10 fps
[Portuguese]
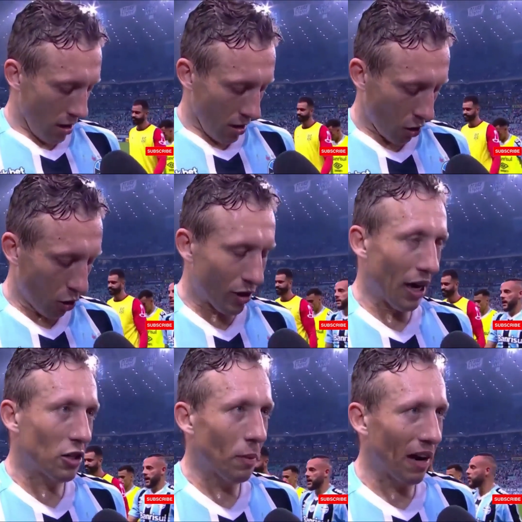
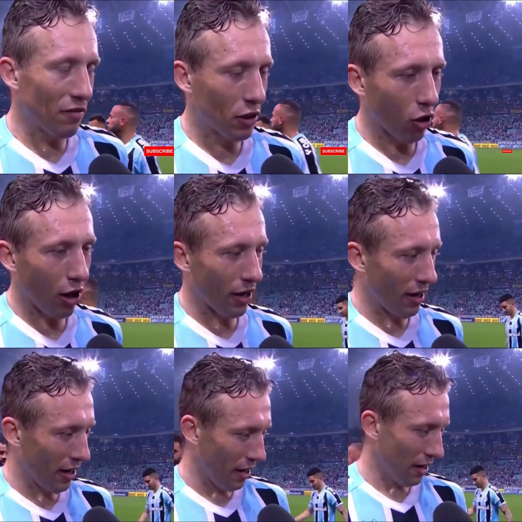Contente pela vitória,
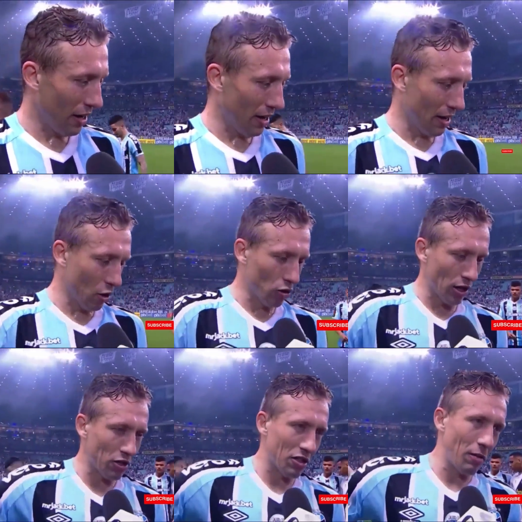né? É,
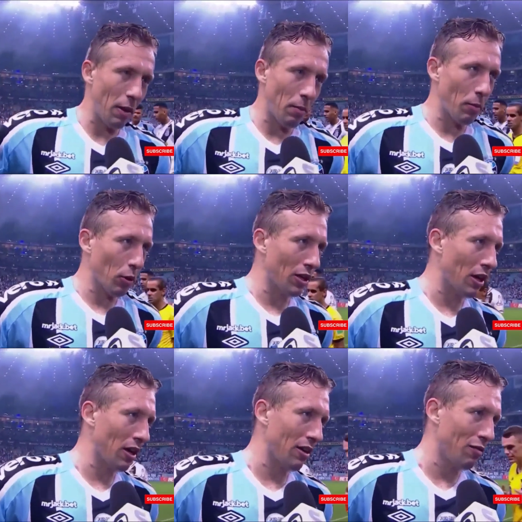contente também por
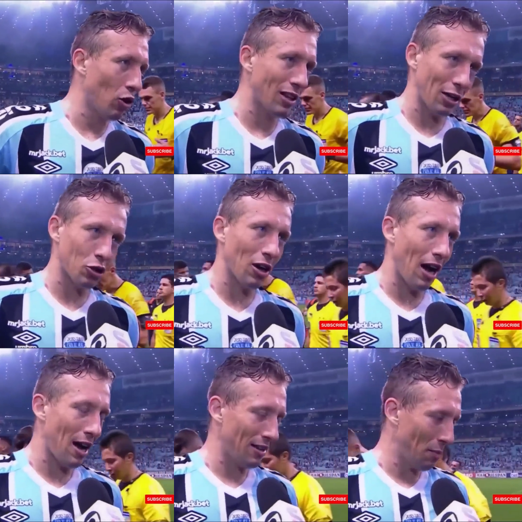poder voltar a
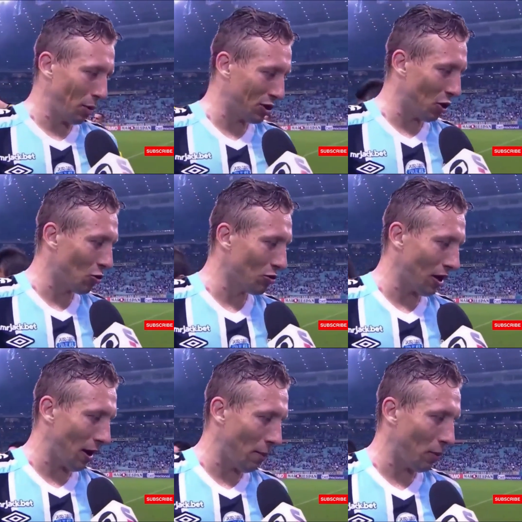jogar depois de algum
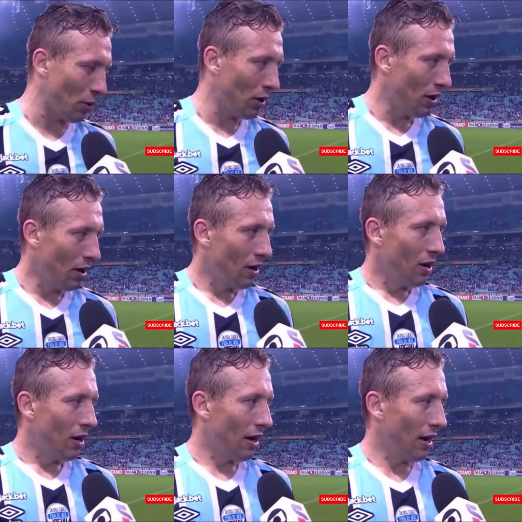tempo.
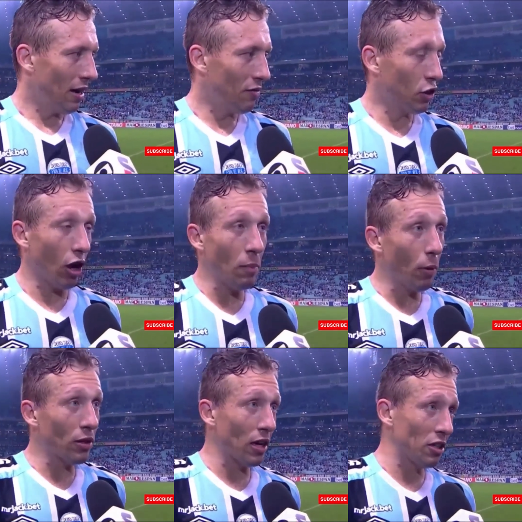É, vitória
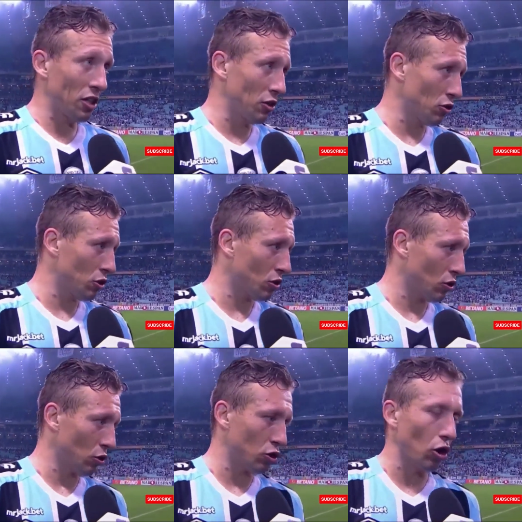importante que nos
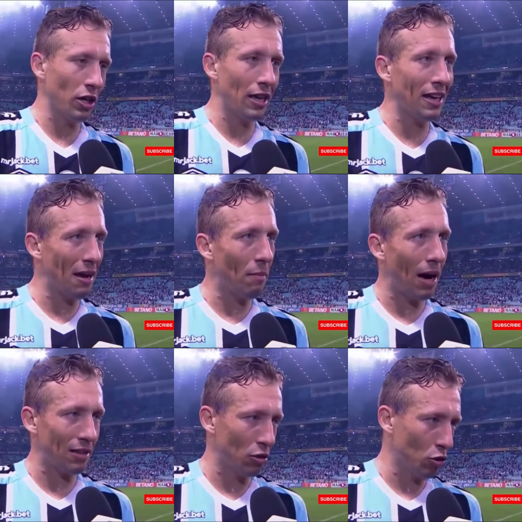consolida ainda
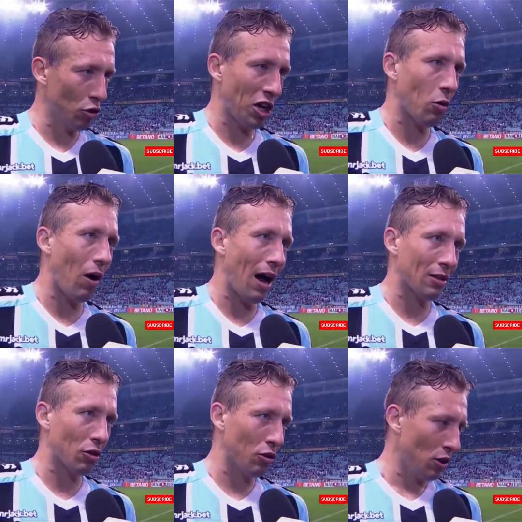mais no
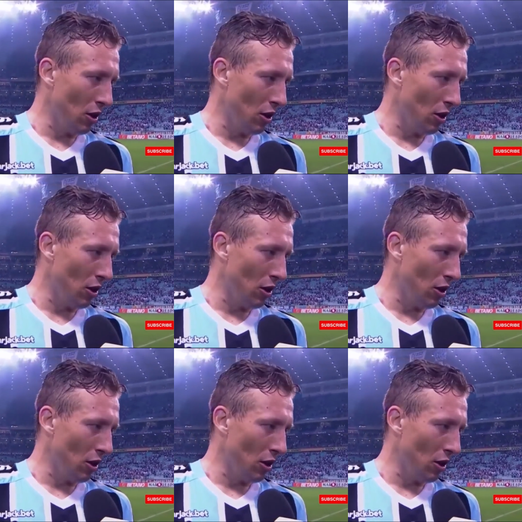G4,